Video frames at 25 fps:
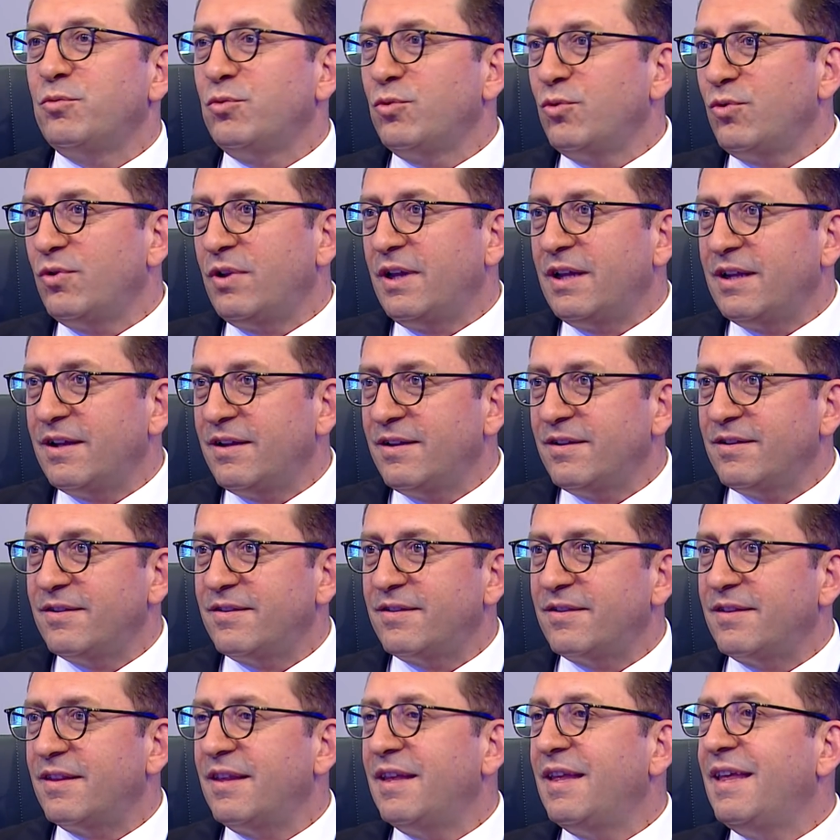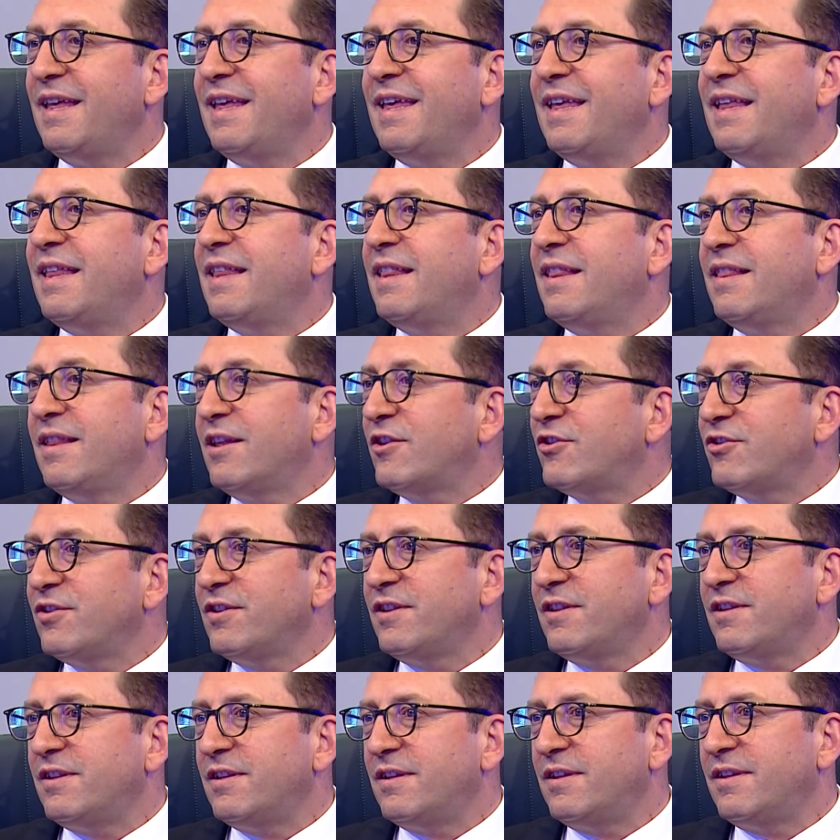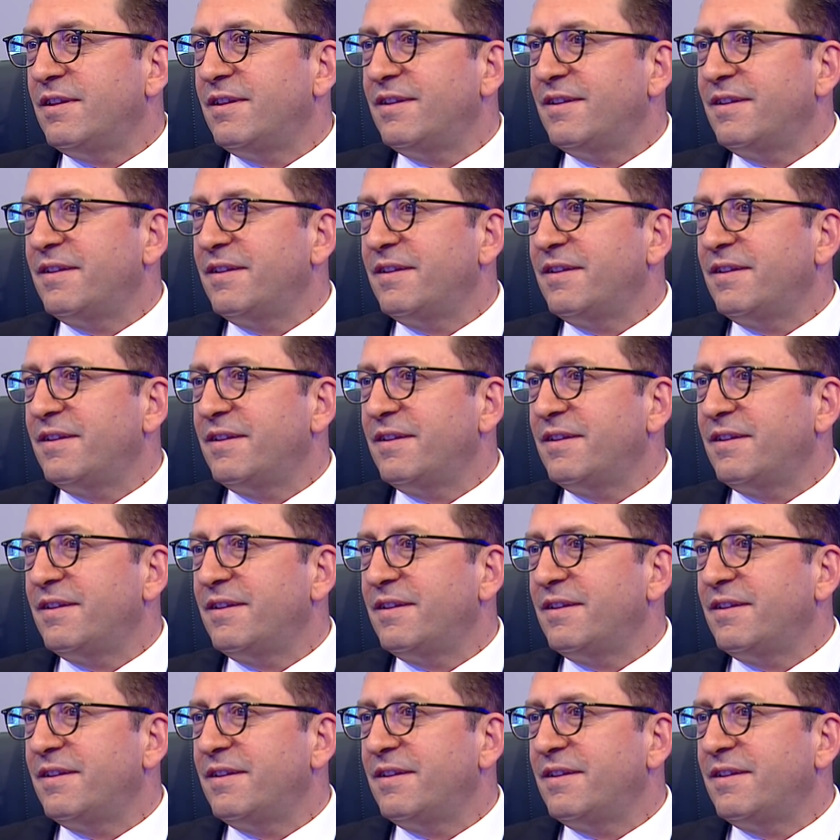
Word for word: duygularınız e, nasıldı? Ben